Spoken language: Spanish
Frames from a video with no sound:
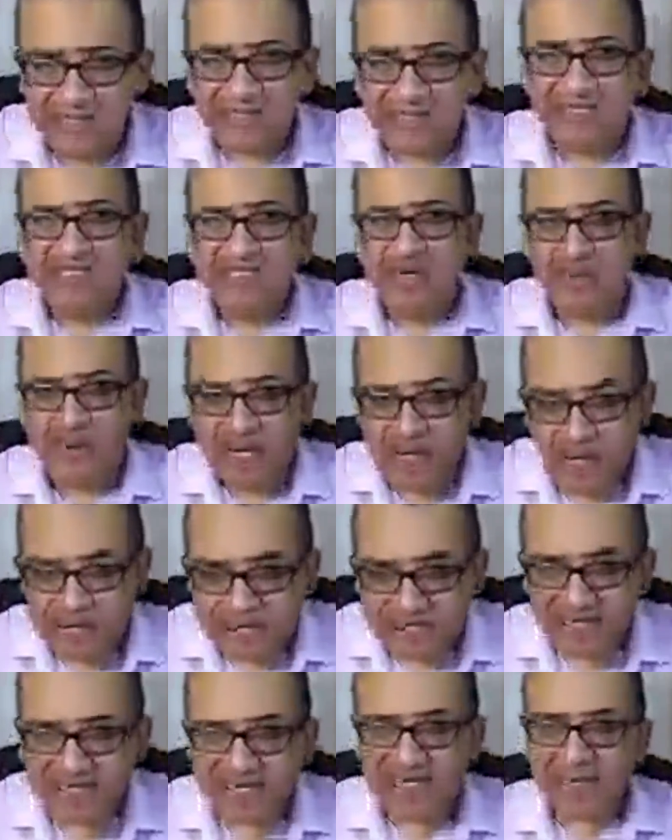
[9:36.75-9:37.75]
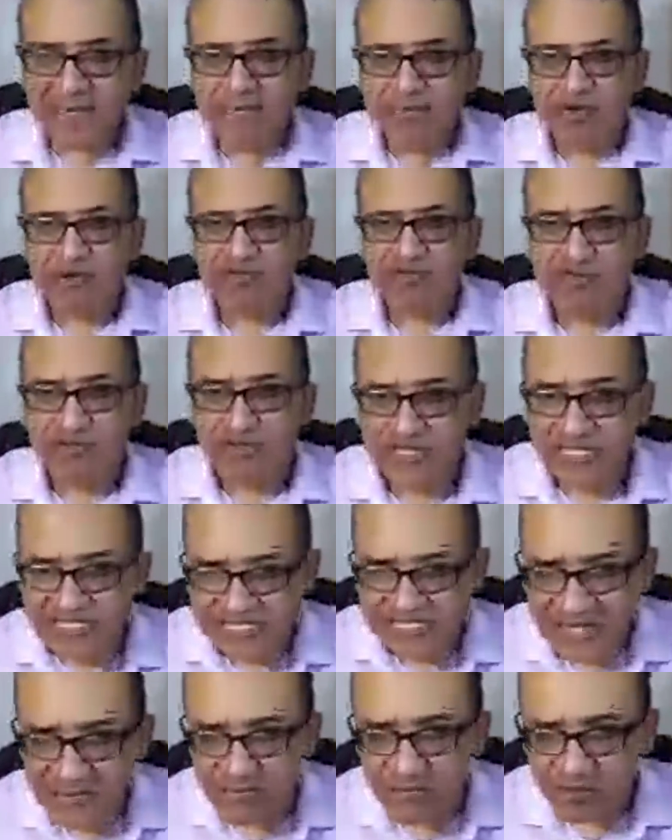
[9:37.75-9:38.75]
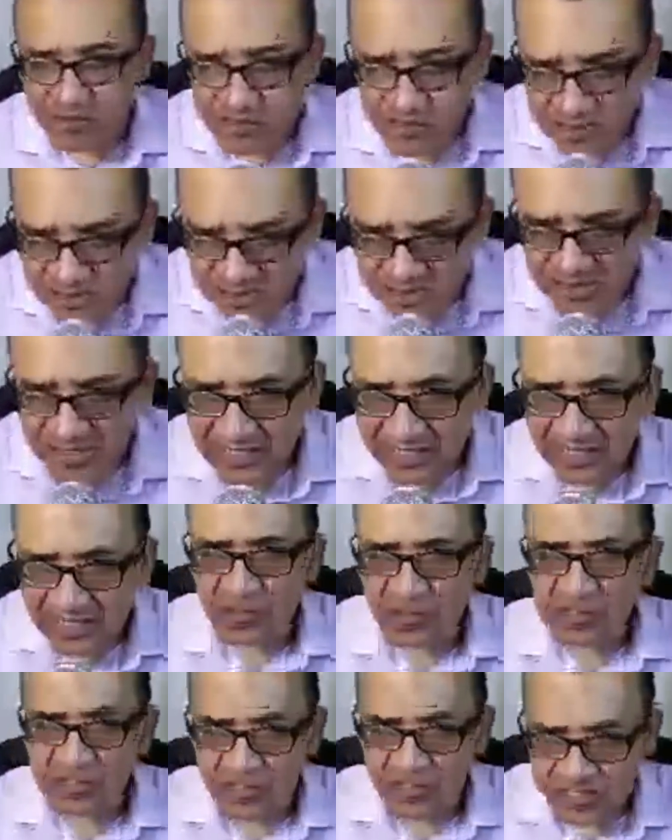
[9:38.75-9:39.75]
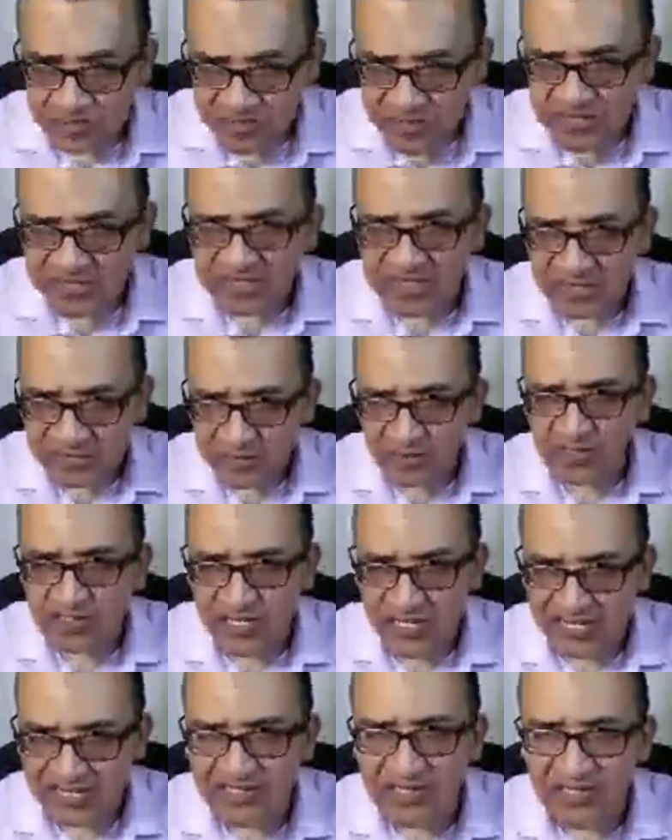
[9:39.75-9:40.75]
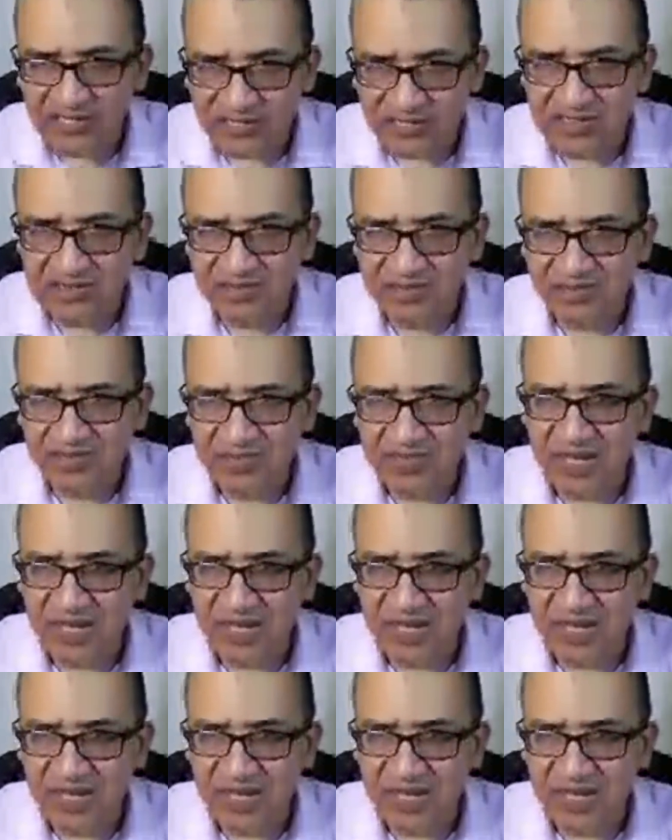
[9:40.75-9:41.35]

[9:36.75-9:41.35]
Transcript: esto permite que profundicemos en los respectivos casos.